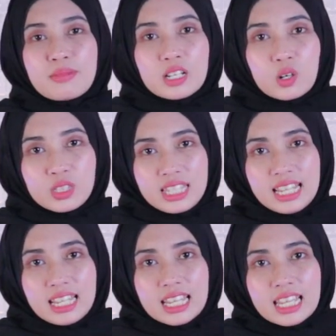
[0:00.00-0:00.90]
semen
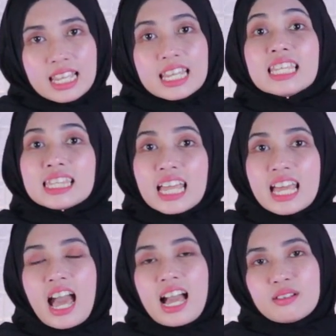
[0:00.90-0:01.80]
grouting kita
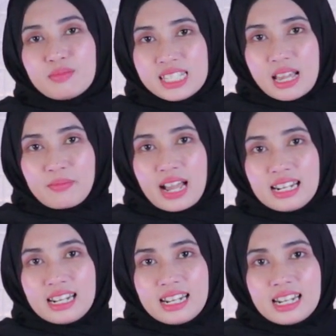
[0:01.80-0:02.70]
yang akan
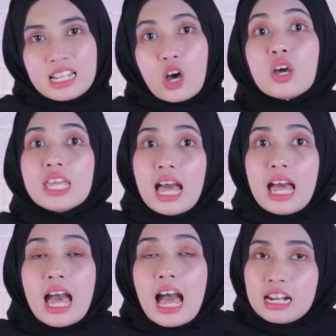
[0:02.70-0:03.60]
menyiapkan. Oh ya,
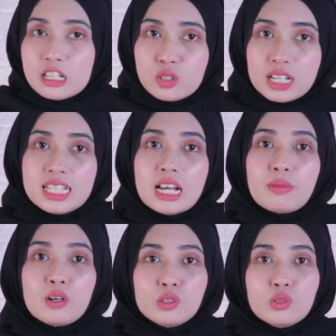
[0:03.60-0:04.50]
Anda juga tidak
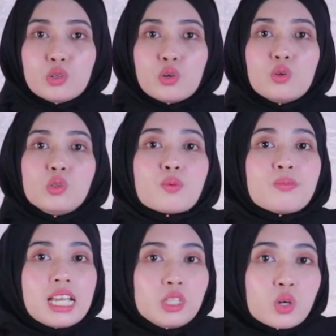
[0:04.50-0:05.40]
perlu tuh untuk
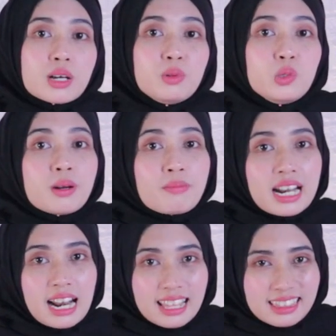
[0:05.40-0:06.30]
menghitung kebutuhan
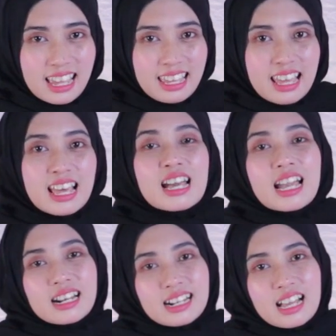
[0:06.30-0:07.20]
panel lantai,
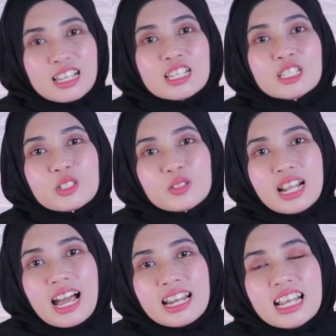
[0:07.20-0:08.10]
karena
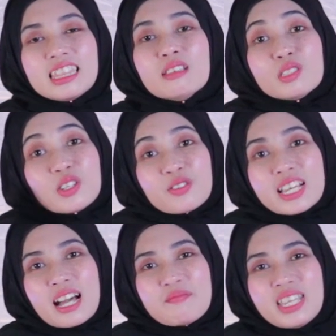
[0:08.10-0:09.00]
sudah ada tim
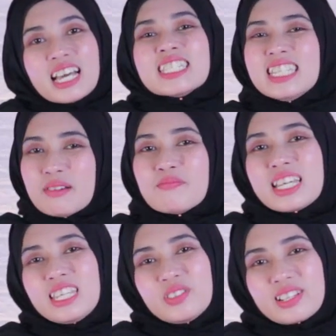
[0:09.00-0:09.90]
survei kami yang siap
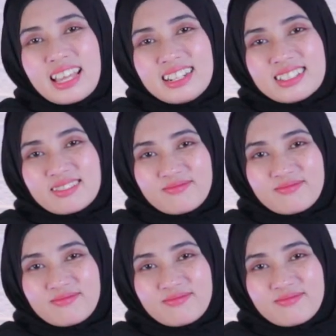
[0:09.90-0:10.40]
menghitungkan.